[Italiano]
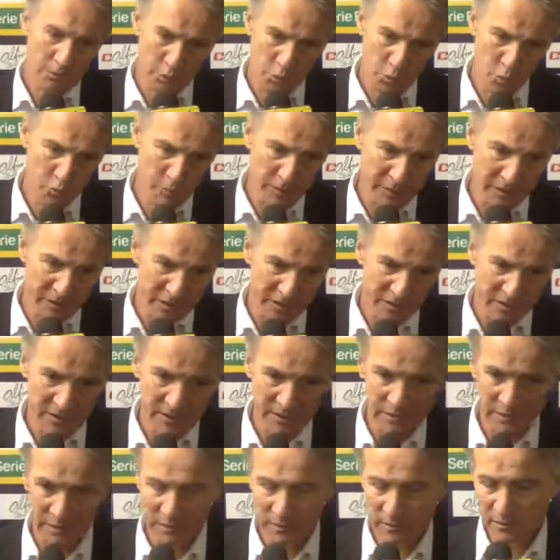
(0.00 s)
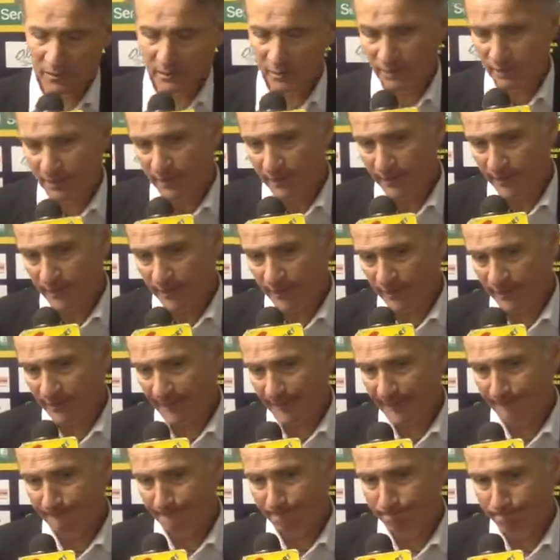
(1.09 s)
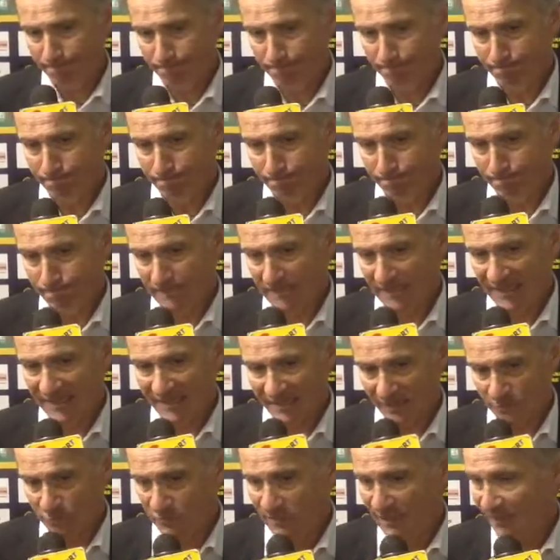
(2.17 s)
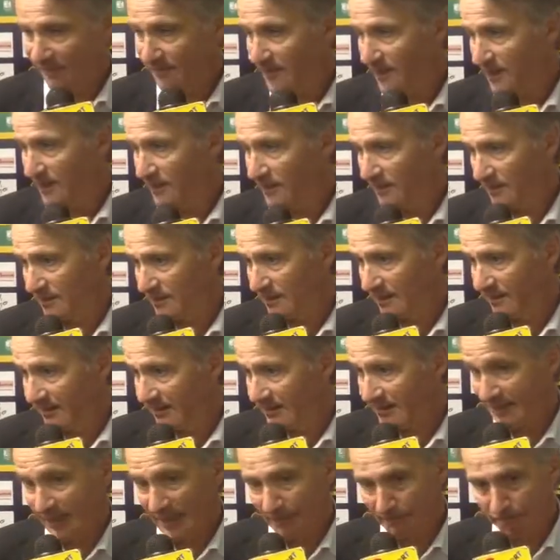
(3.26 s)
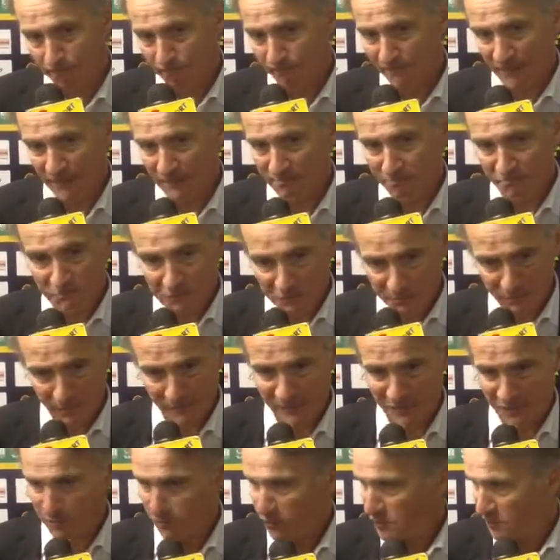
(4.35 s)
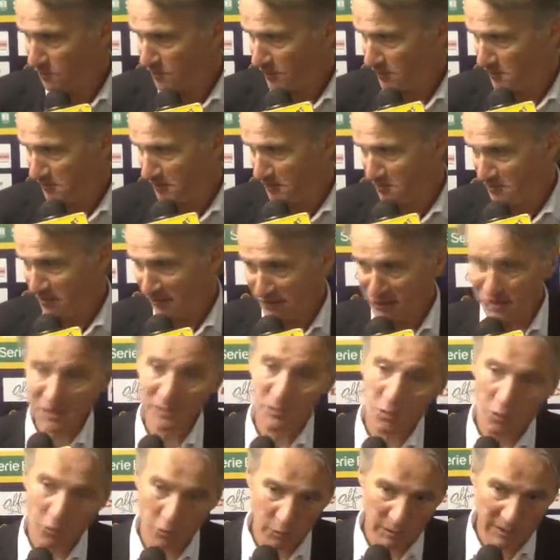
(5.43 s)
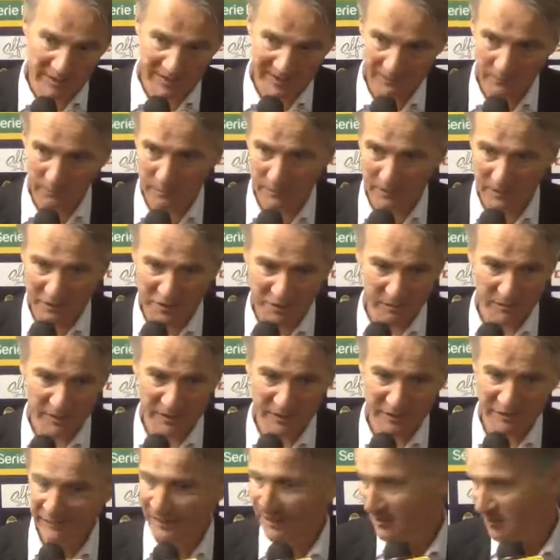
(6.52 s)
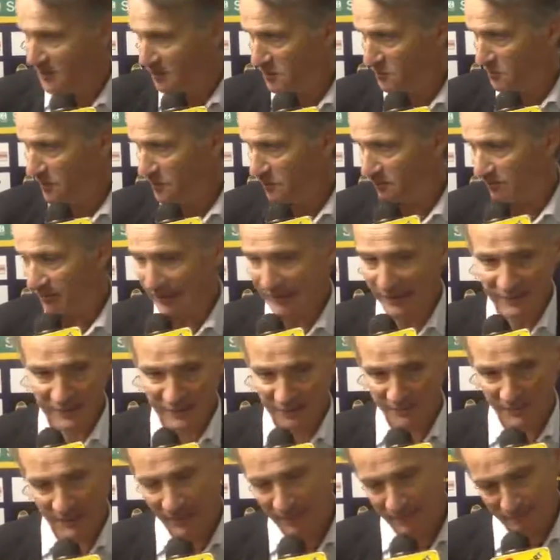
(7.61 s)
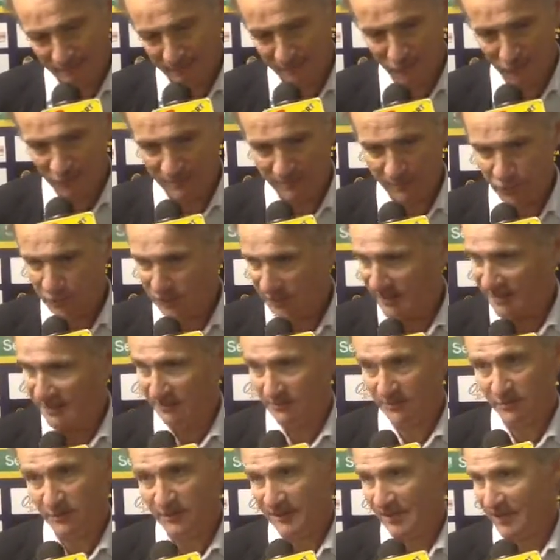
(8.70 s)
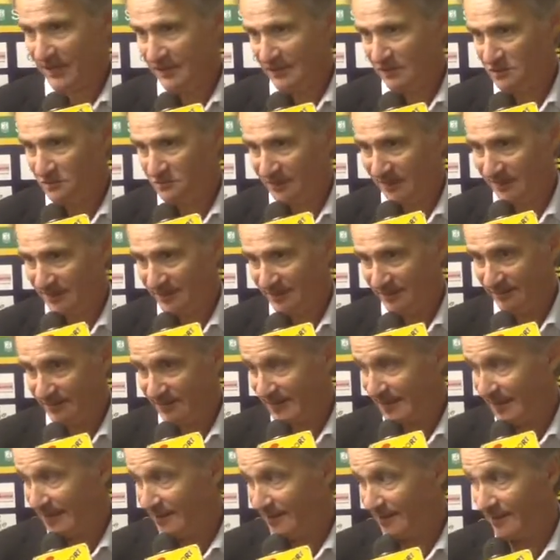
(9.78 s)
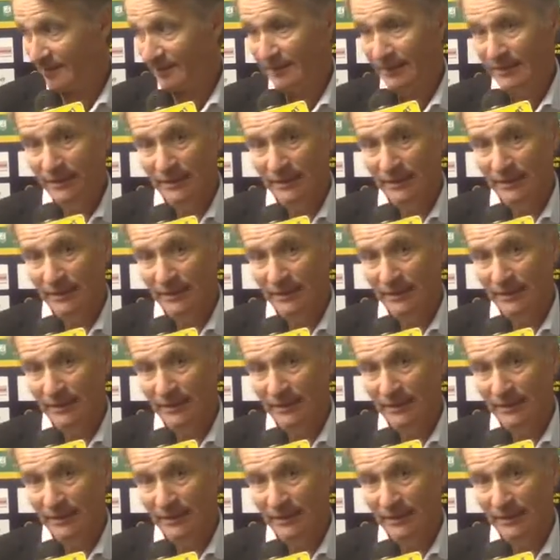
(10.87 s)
duplice. Eh, lì è andato Davide Gavazzi che lì per me si può esprimere benissimo con qualità leggermente diverse rispetto a Falletti ma con una potenza quando attacca gli spazi devastante